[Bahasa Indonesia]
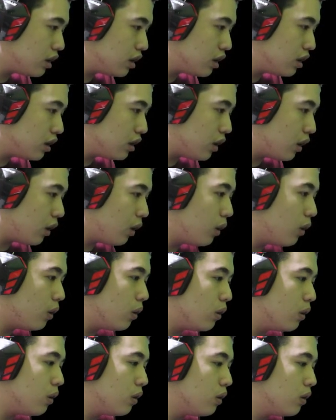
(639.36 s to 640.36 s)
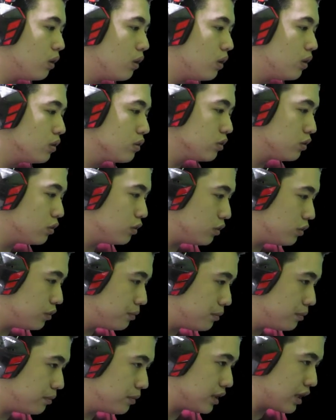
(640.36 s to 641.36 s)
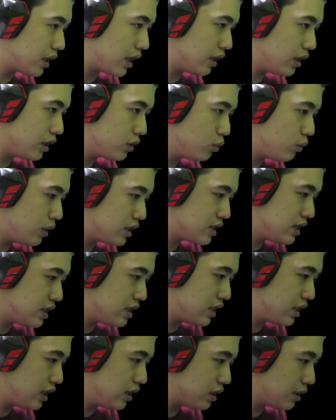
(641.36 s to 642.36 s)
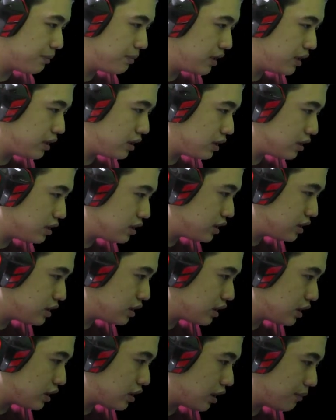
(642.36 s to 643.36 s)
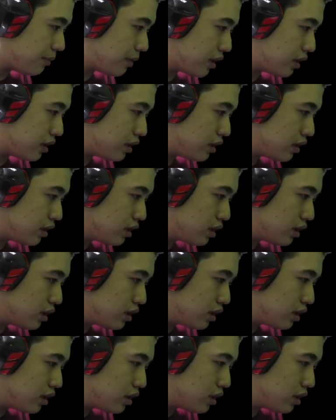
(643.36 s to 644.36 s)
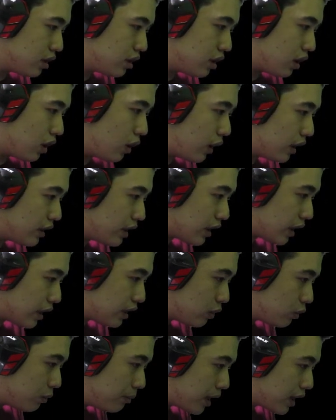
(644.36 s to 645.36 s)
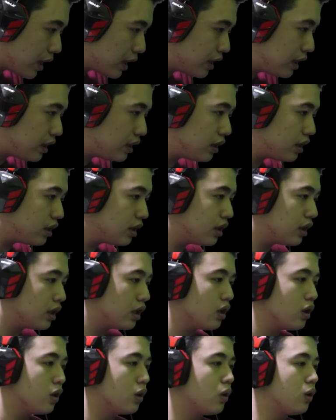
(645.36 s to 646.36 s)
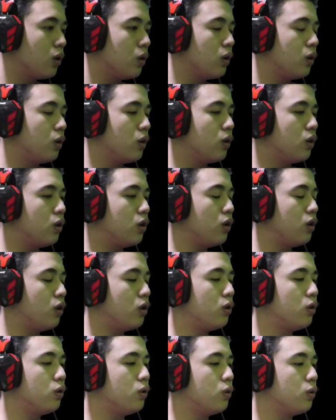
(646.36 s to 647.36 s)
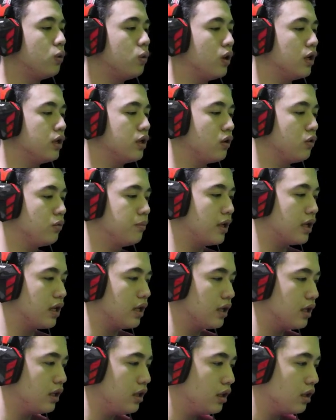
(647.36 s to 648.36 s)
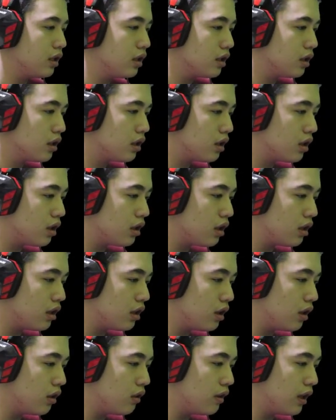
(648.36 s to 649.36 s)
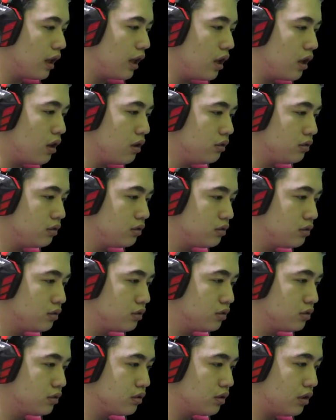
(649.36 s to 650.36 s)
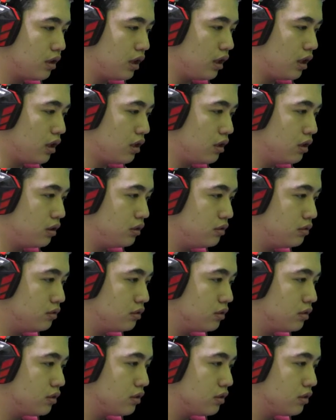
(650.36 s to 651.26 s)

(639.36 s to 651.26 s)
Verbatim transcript: uh... oh, tunggu bentar ada tuas di sini tapi di sini ada apa oh ada ada lubang lagi oh ada lubang lagi oh hello hello